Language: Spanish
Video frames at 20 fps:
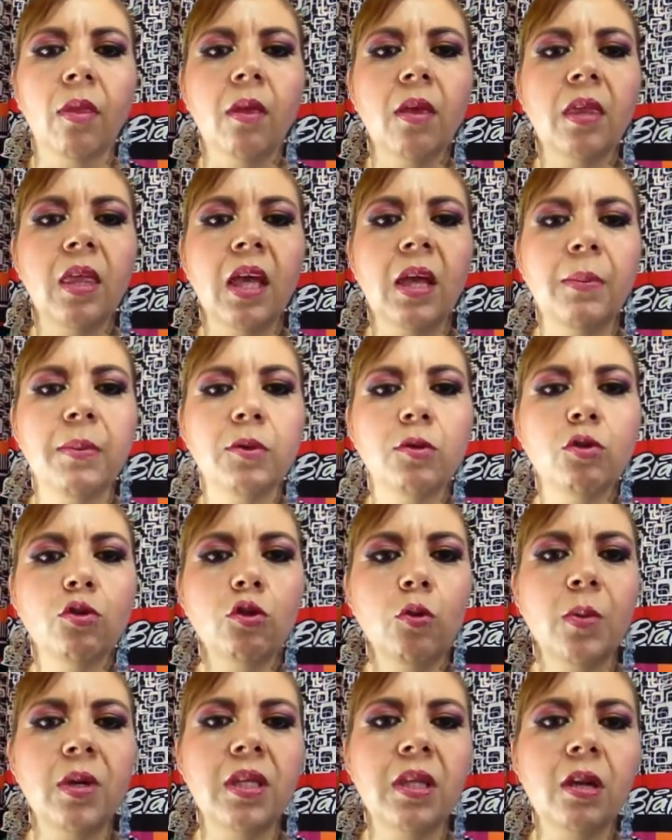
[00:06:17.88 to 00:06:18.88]
y déjenme en sus
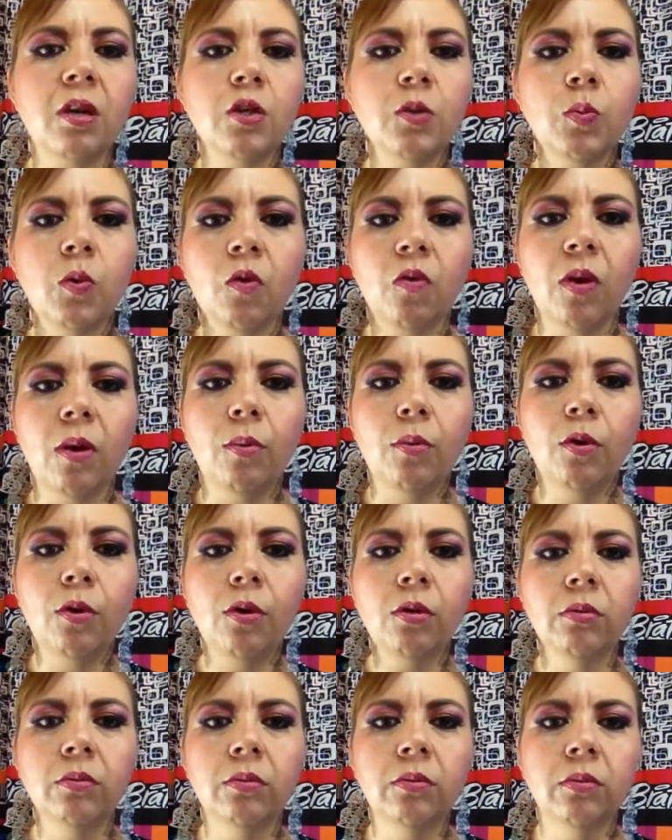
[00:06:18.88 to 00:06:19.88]
comentarios por
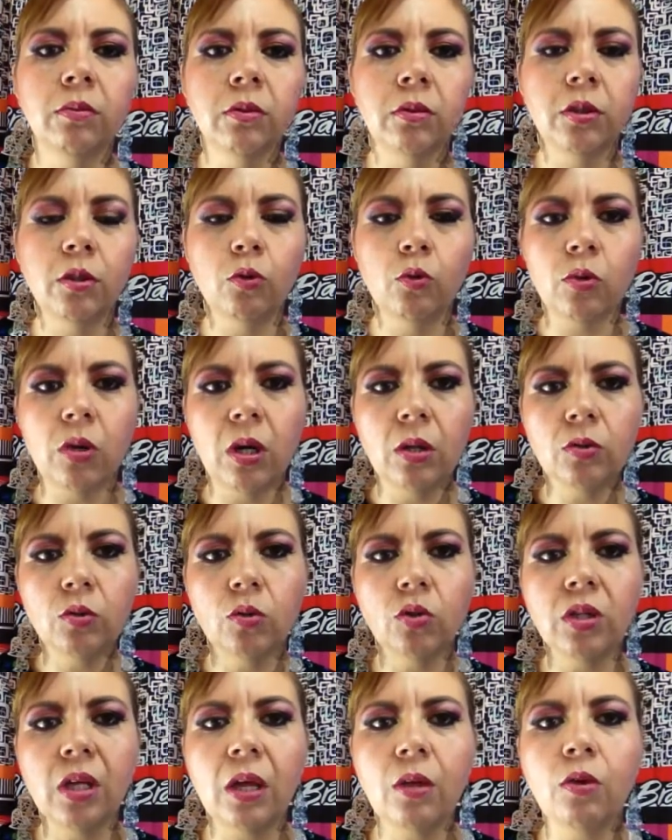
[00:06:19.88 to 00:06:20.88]
favor si tú ya lo has
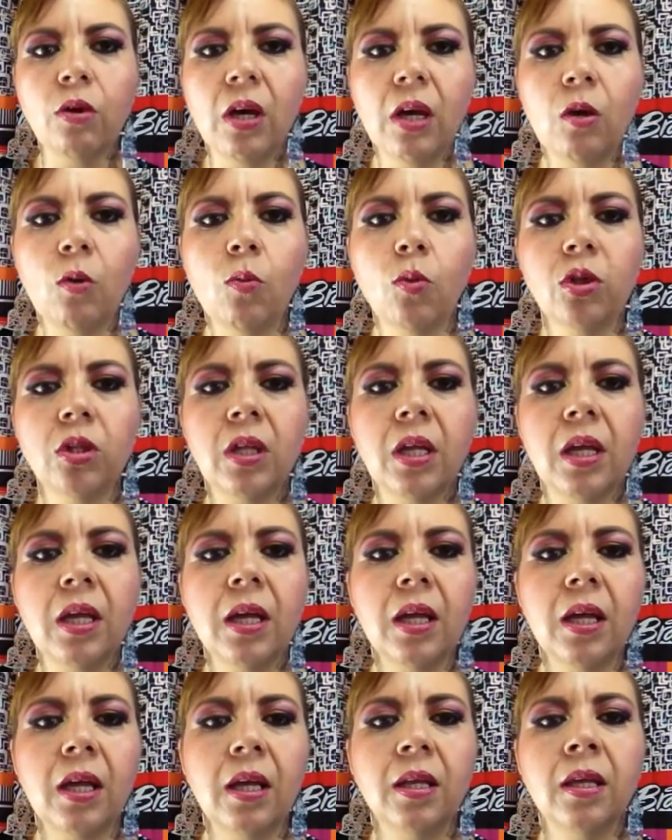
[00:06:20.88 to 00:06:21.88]
usado, cómo
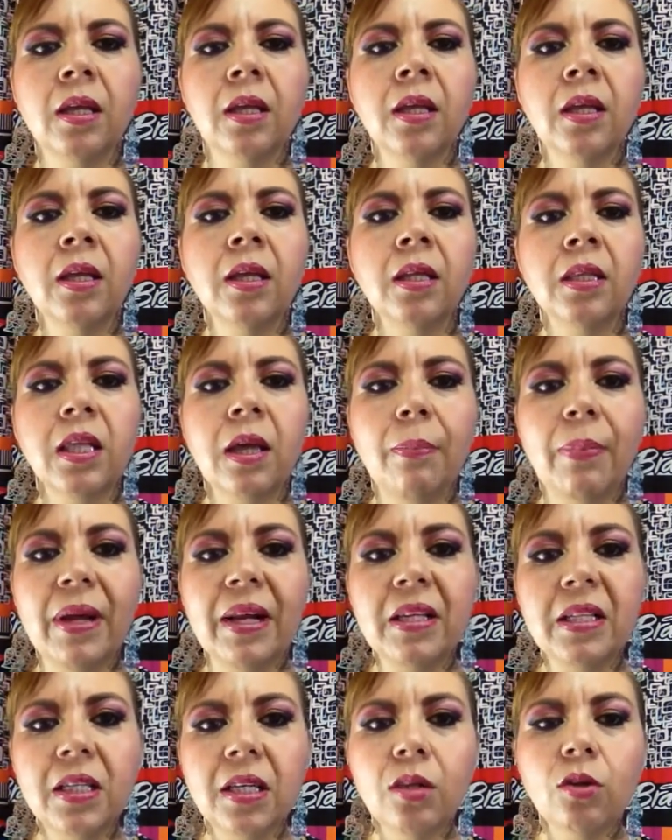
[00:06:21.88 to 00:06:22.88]
te, te ha
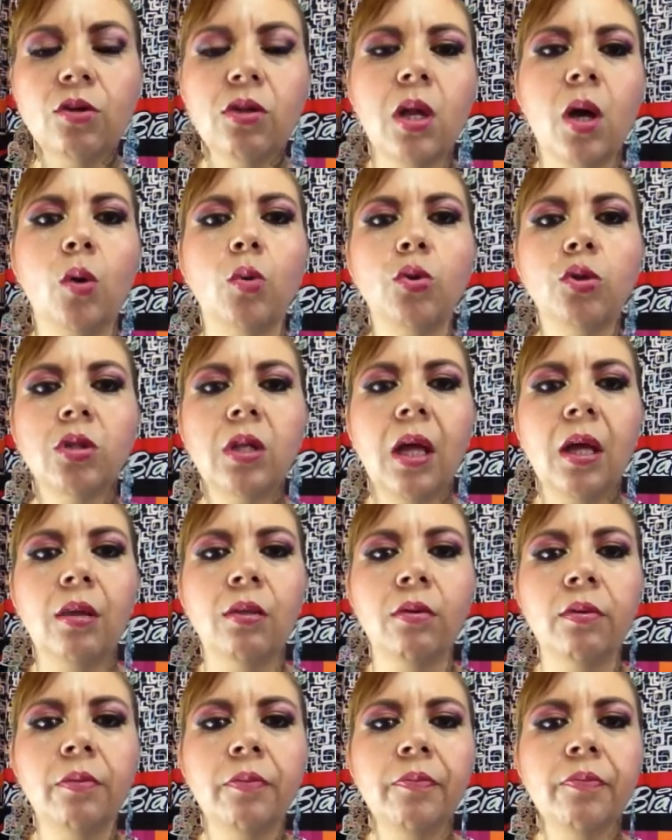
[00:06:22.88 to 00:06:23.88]
parecido, te ha
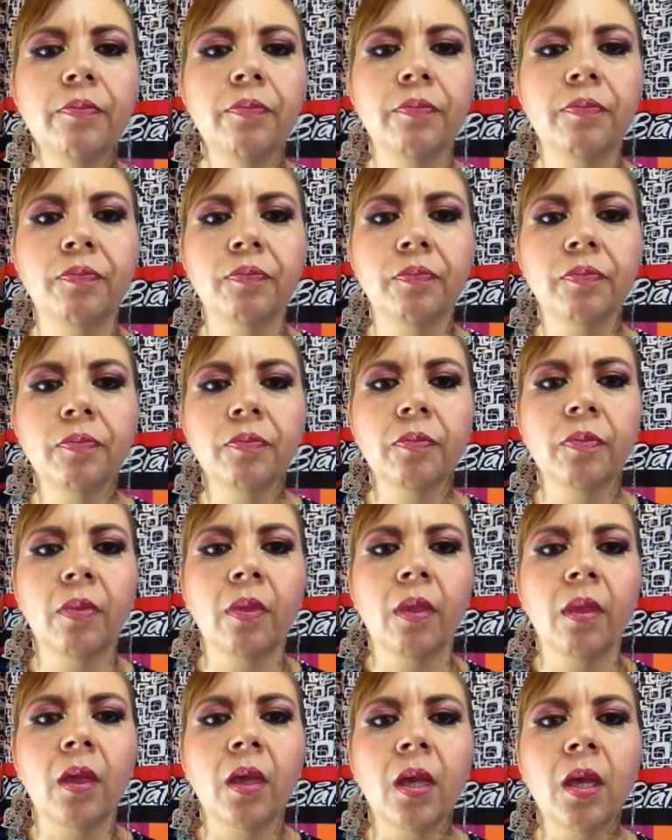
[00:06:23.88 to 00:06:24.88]
gustado.
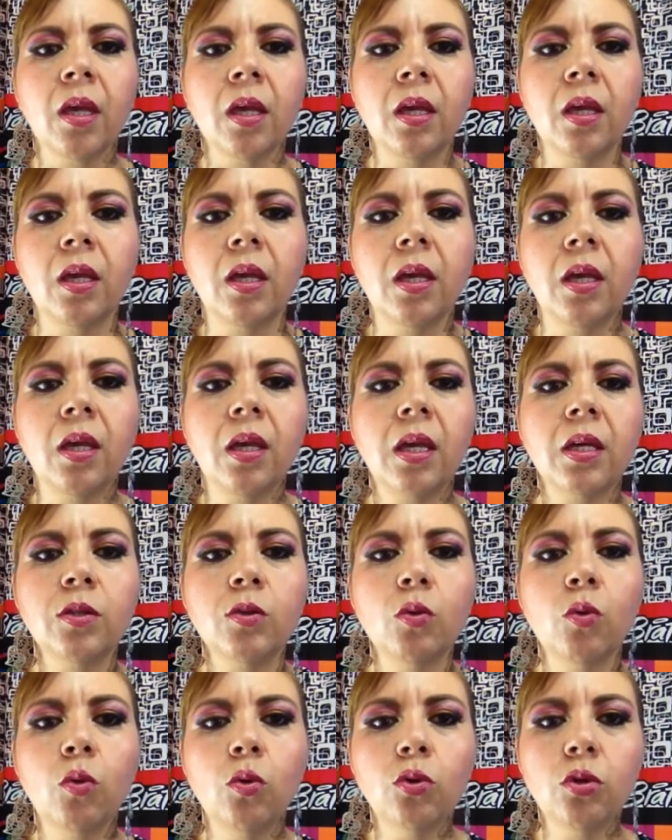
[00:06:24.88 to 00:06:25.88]
Y
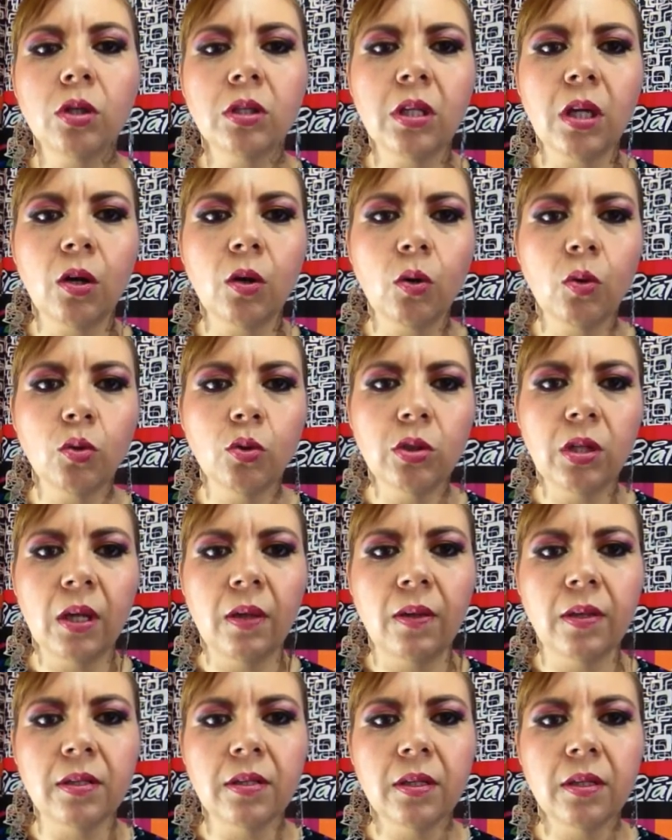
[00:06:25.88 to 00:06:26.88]
es un gusto estar con
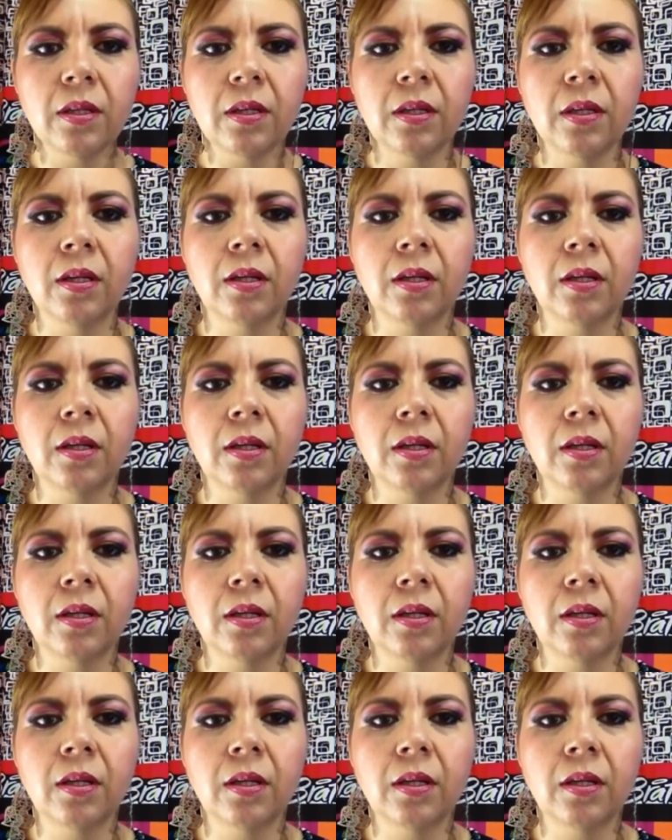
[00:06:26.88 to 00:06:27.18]
ustedes.